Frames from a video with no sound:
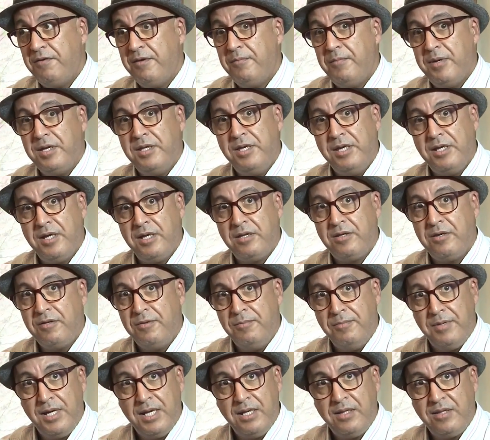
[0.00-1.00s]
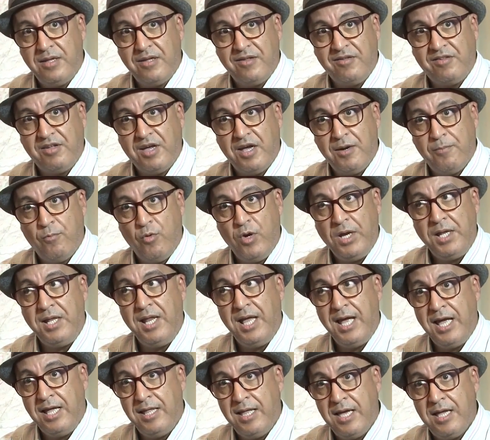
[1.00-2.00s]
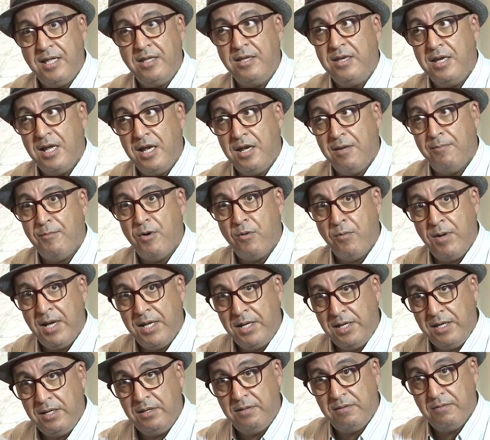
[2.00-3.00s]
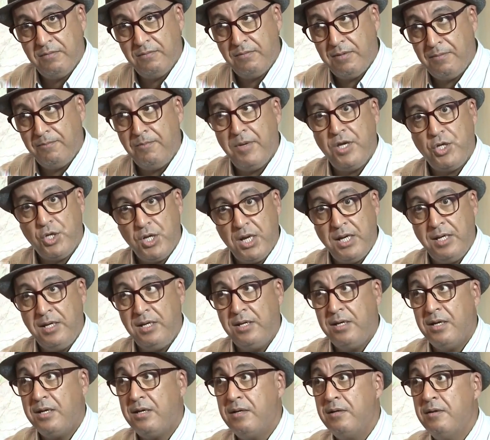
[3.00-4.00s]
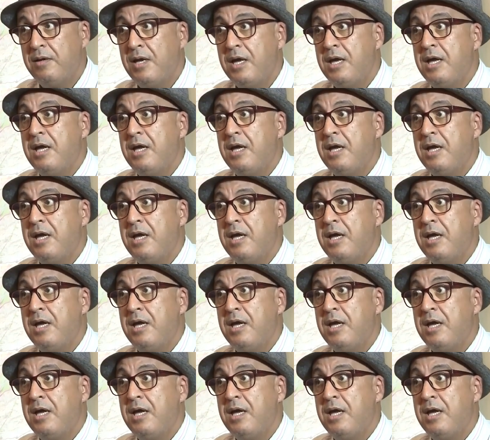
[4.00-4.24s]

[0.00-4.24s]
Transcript: فمدينه دمنات تزخر بواحد العدد ديال الموارد المجاليه